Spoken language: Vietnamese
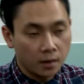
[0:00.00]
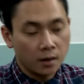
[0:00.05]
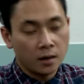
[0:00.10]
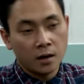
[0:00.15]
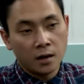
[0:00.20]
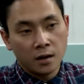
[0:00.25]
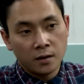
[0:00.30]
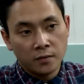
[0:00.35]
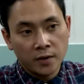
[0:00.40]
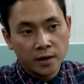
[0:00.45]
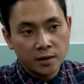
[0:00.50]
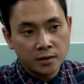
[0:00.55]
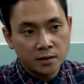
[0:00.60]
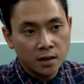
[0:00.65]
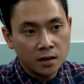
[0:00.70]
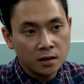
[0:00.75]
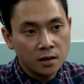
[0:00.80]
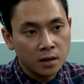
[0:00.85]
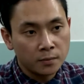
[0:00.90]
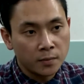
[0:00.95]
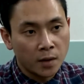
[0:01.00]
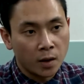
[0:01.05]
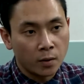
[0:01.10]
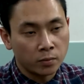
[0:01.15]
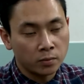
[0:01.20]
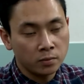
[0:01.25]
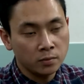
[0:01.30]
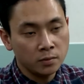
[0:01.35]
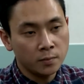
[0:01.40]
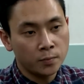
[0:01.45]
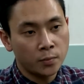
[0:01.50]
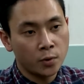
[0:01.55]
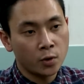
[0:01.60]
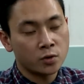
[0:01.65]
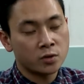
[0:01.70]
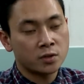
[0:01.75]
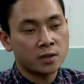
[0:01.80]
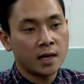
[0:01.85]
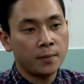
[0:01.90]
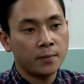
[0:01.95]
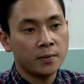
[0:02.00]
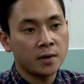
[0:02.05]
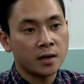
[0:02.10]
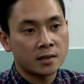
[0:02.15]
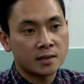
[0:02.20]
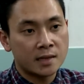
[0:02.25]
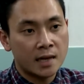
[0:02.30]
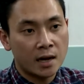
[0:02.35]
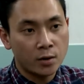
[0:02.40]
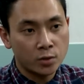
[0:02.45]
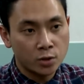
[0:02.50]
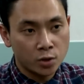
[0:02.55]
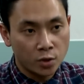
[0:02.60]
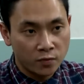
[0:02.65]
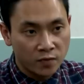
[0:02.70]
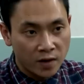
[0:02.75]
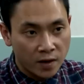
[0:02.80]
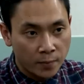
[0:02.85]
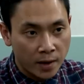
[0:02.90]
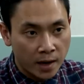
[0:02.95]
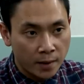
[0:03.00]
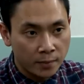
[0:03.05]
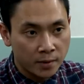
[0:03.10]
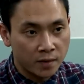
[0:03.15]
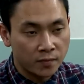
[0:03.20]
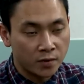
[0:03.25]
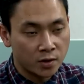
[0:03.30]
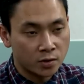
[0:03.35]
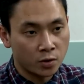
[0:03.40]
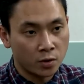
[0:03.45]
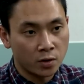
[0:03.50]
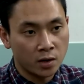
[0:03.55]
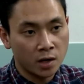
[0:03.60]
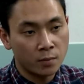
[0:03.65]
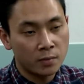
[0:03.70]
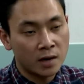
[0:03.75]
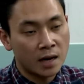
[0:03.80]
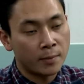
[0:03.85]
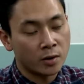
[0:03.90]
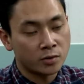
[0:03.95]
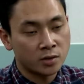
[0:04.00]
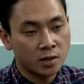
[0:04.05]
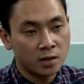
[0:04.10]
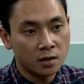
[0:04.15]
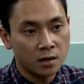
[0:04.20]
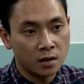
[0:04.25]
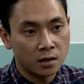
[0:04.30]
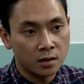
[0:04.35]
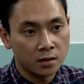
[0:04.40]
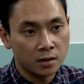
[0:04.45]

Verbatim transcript: À, vậy chất lượng bóng ProStep được giao cho VPF đợt vừa rồi không đảm bảo chất lượng,